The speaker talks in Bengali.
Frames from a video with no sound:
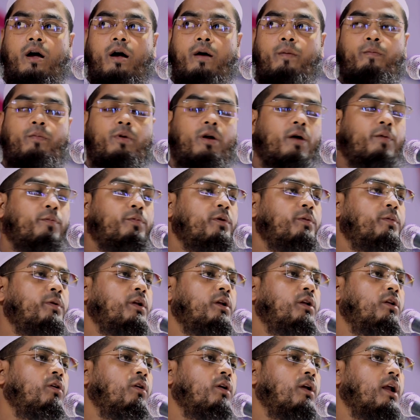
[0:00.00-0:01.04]
আমরা
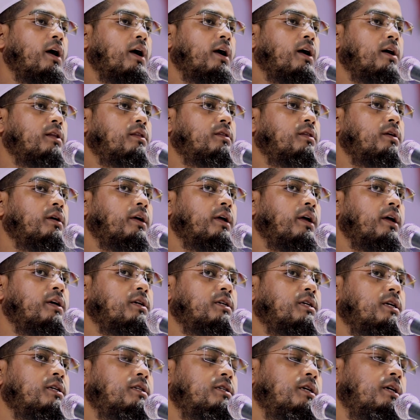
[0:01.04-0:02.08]
বিভিন্ন এলাকার থেকে
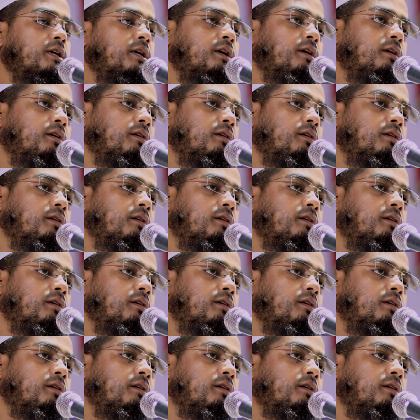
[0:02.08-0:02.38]
এসেছি